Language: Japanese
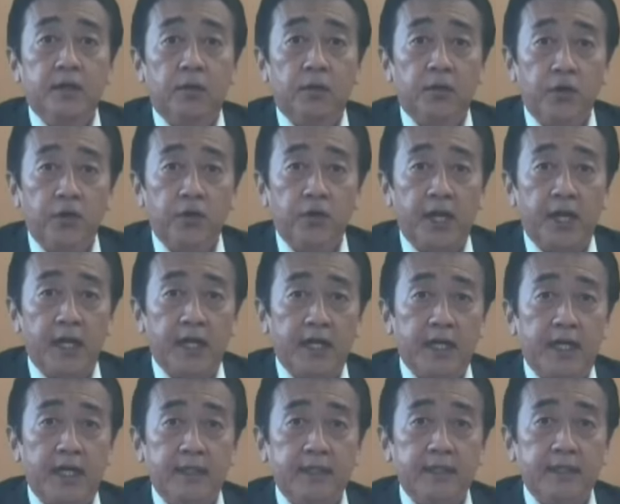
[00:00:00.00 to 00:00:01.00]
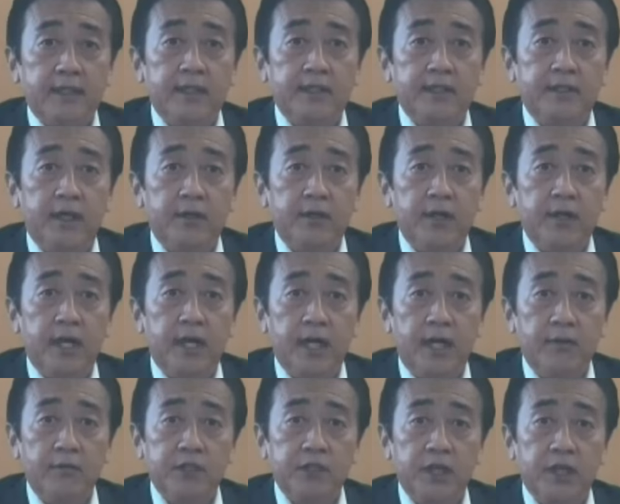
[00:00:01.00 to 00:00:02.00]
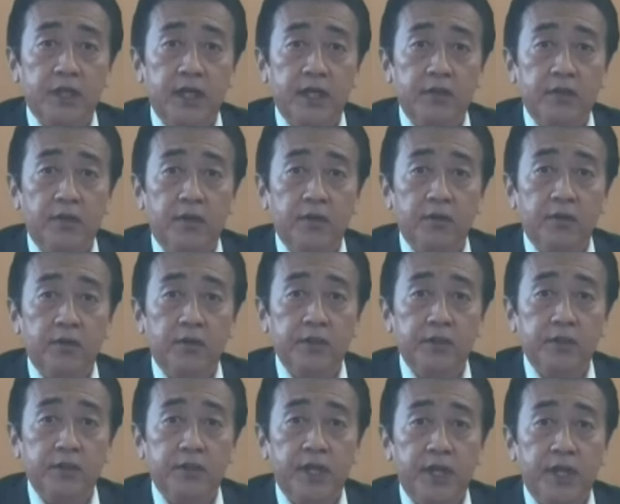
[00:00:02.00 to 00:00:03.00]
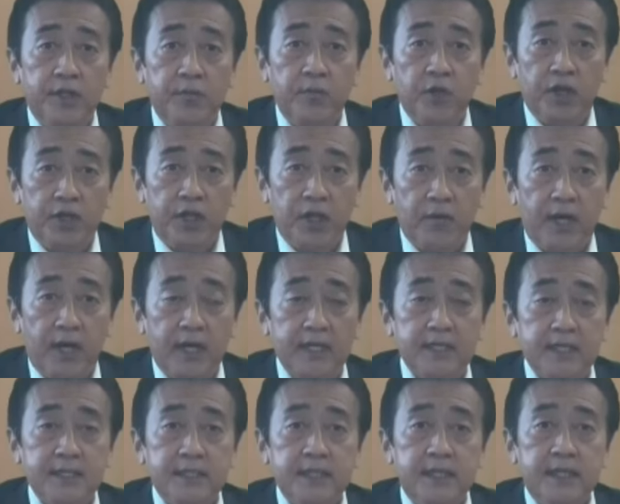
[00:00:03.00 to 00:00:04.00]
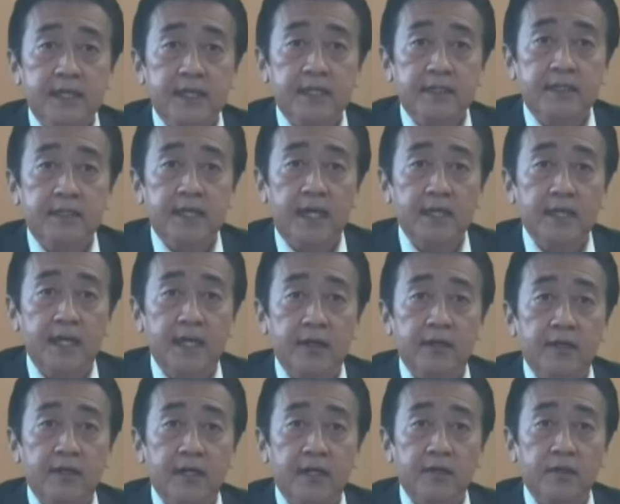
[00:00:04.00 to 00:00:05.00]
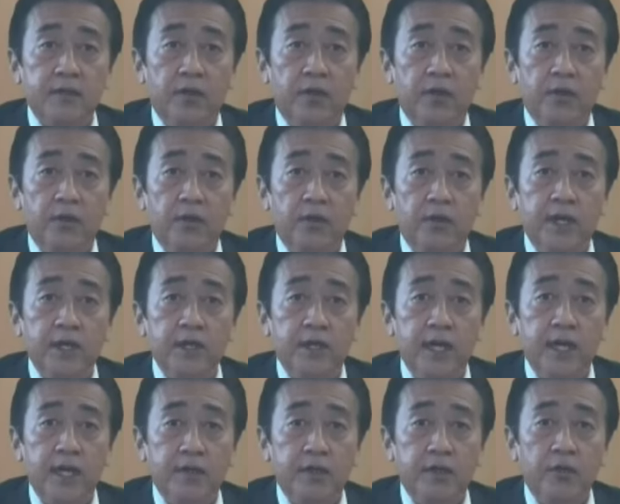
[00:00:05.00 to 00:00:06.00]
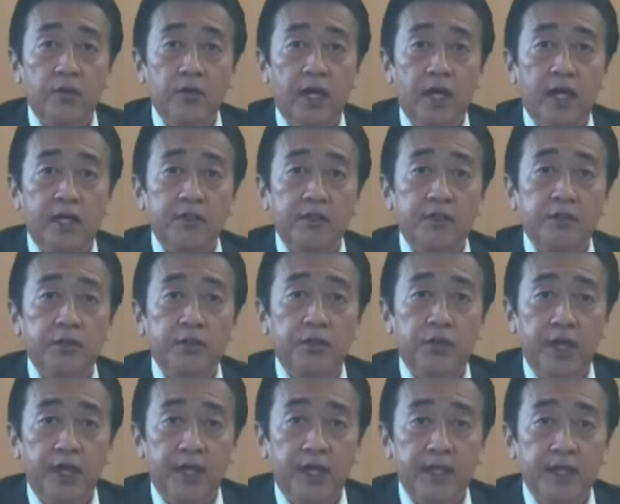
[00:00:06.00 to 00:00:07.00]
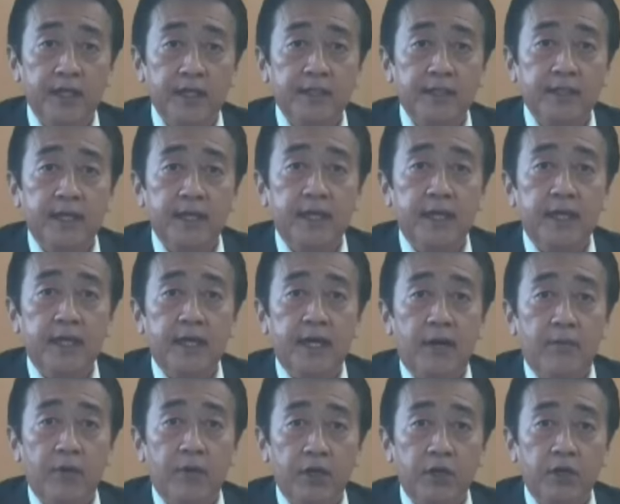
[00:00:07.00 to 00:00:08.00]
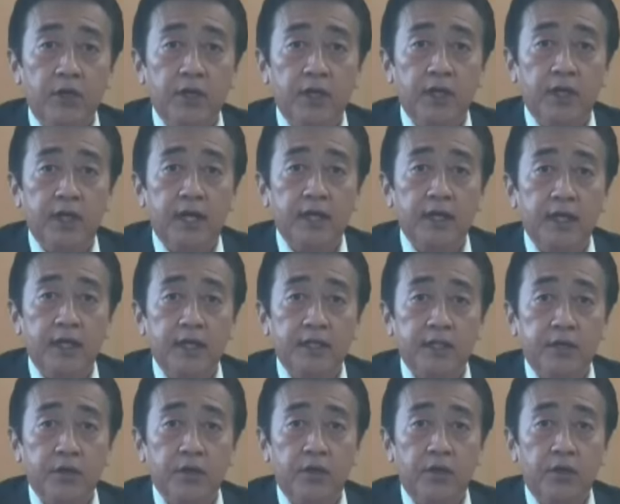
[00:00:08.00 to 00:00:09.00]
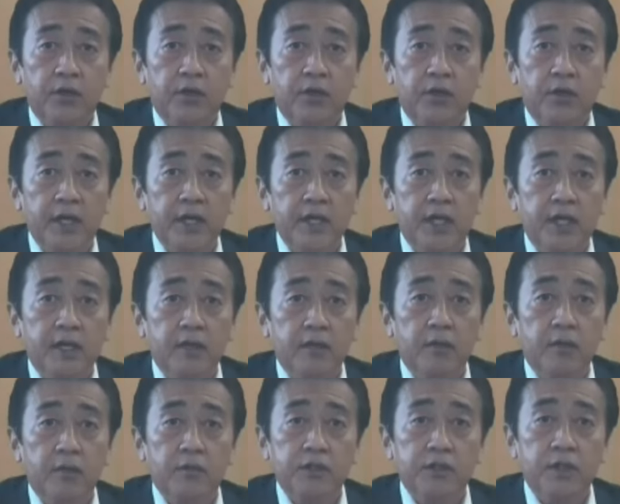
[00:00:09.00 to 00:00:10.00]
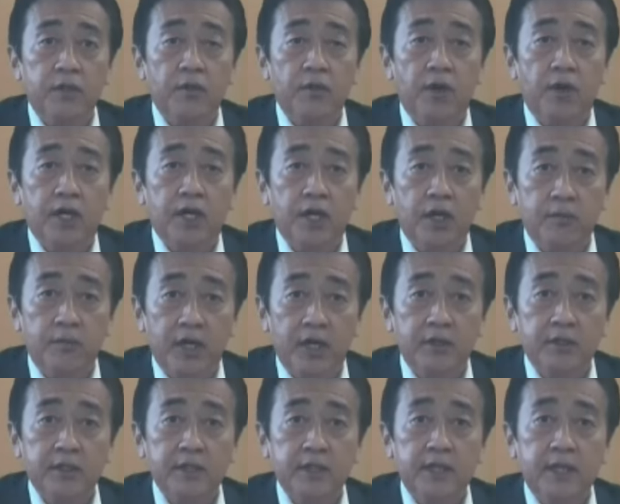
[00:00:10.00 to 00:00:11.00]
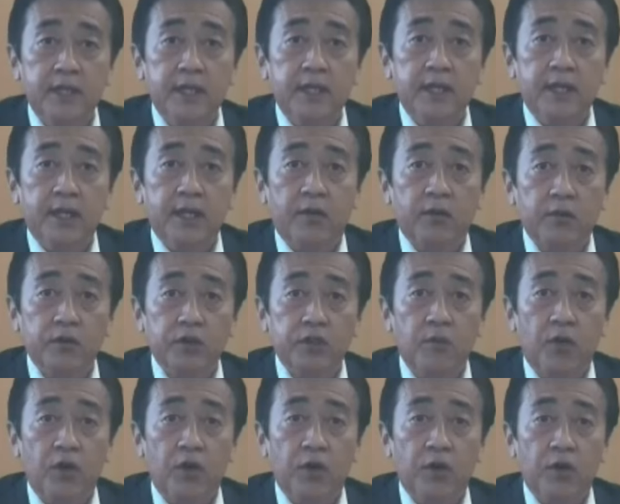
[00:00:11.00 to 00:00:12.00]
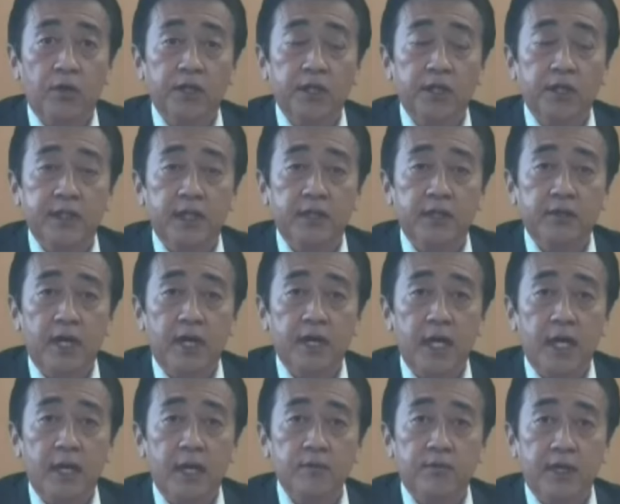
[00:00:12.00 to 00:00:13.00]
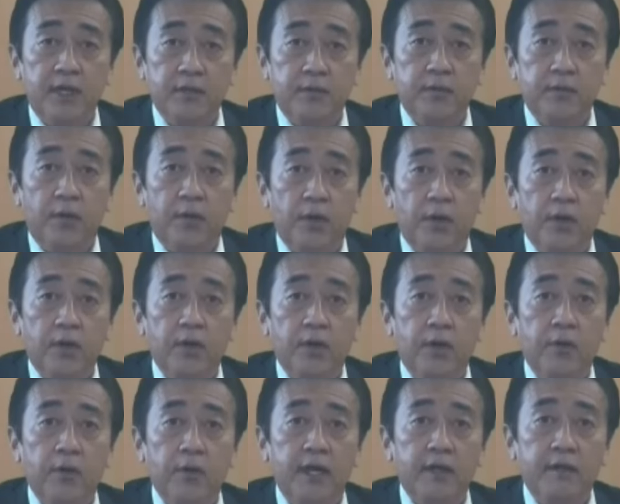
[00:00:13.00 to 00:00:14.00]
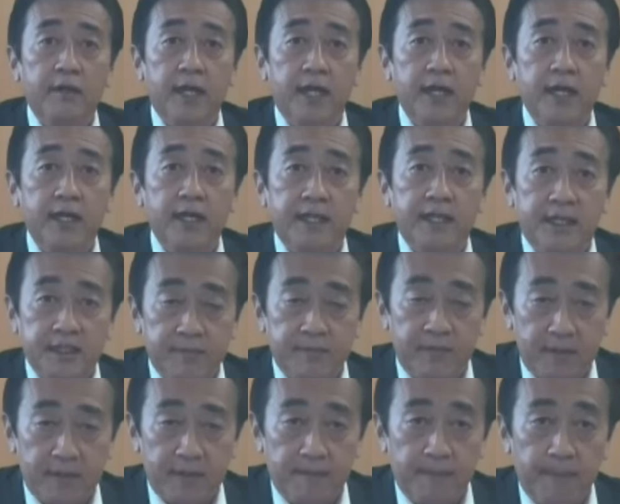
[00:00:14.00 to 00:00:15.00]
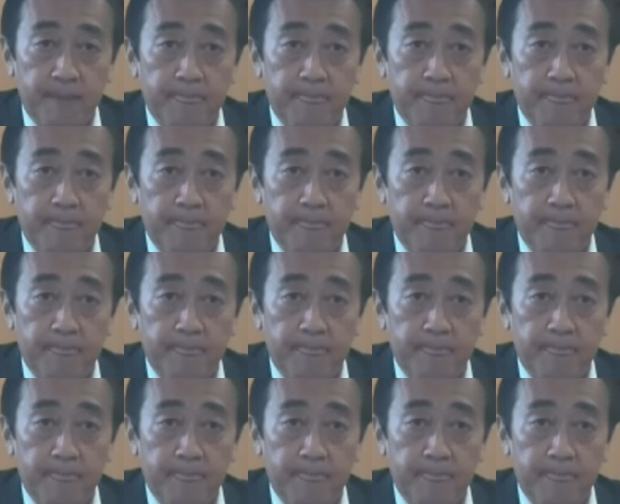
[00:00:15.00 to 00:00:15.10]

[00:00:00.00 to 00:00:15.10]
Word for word: このような中デジタルアーカイブ社会の実現に向けては産学官の連携強化が重要であり幅広い関係者の連携促進を図るべく今年もデジタルアーカイブフェスを開催いたします